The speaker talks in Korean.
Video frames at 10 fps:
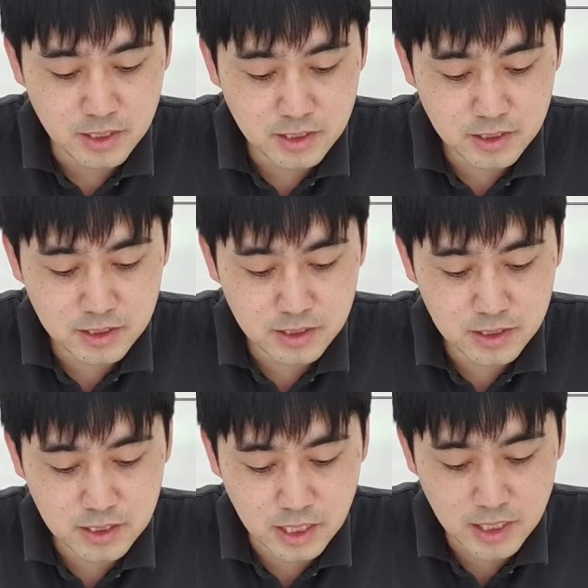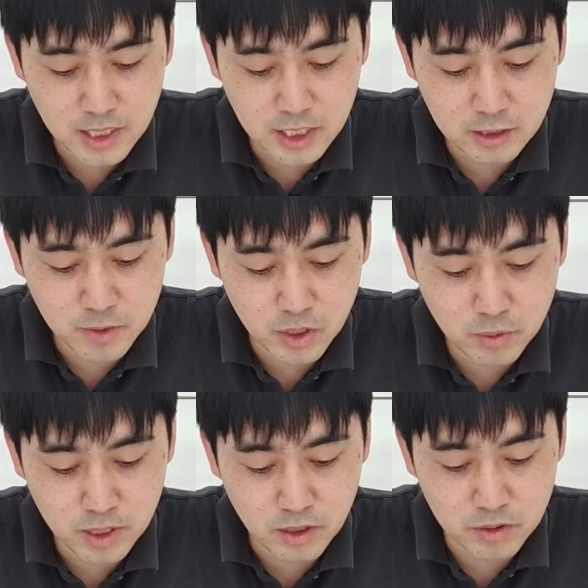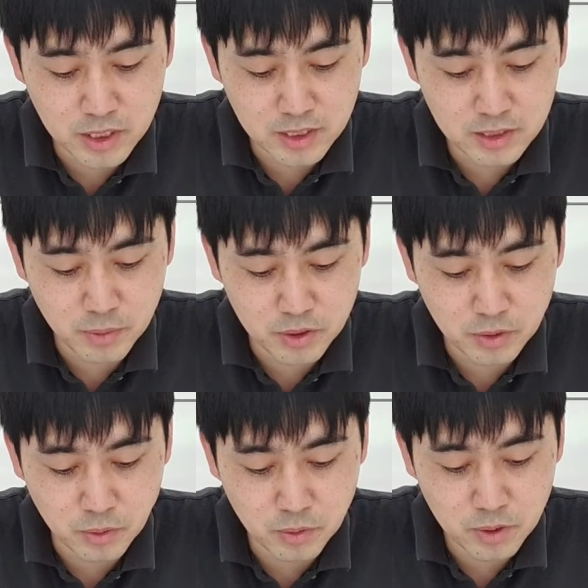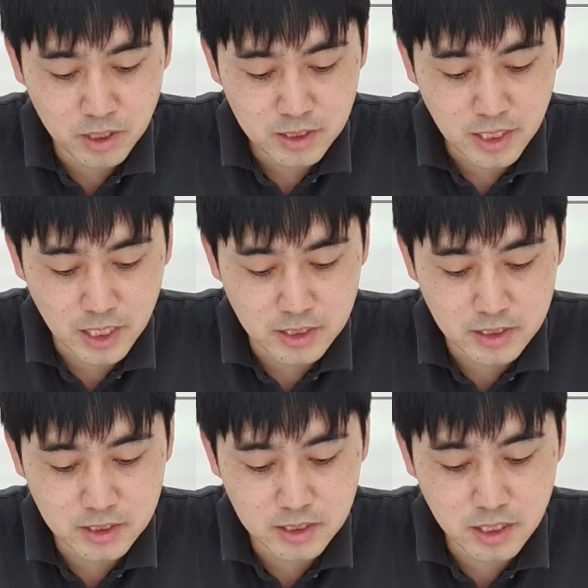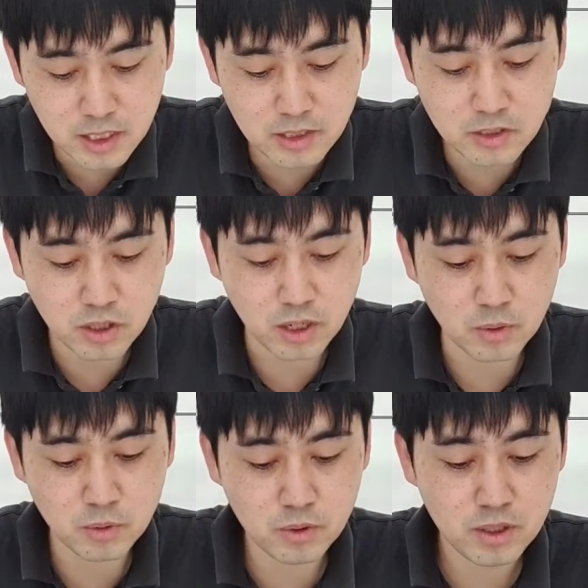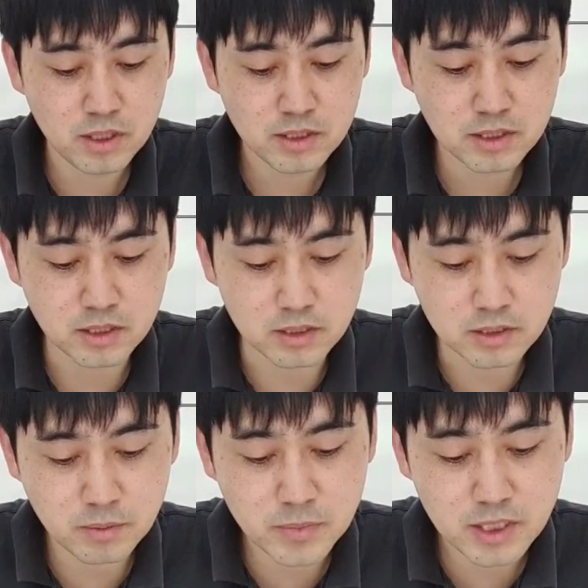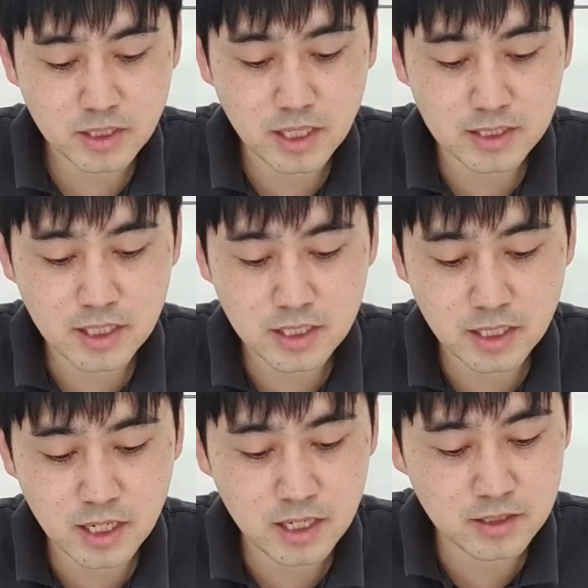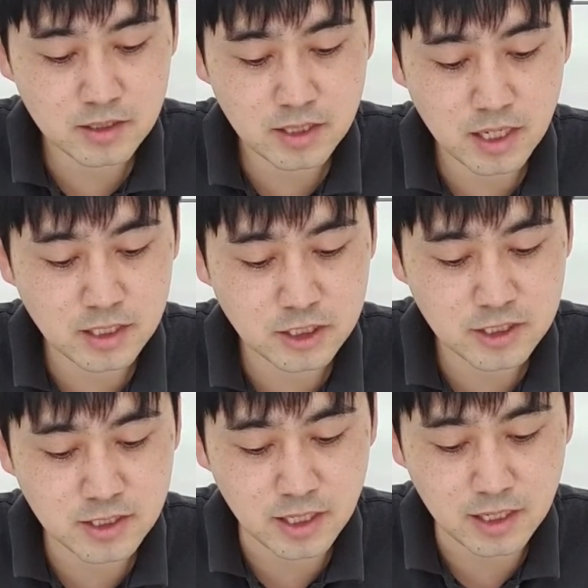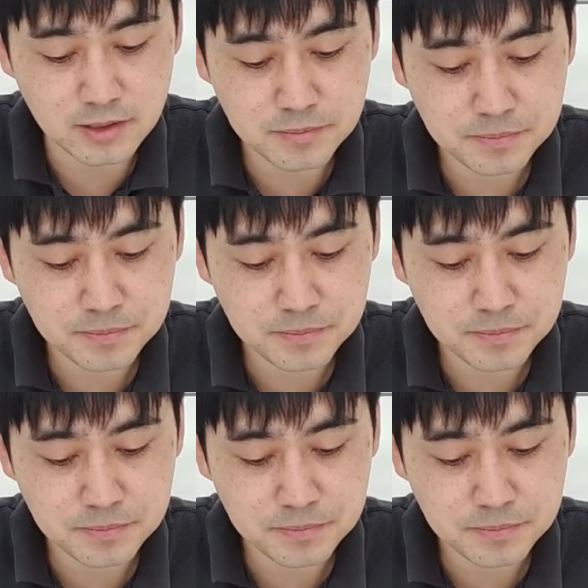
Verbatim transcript: 이는 그들이 자기 하나님 여호와의 언약을 버리고 다른 신들에게 절하고 그를 섬긴 까닭이라 하셨다 할지니라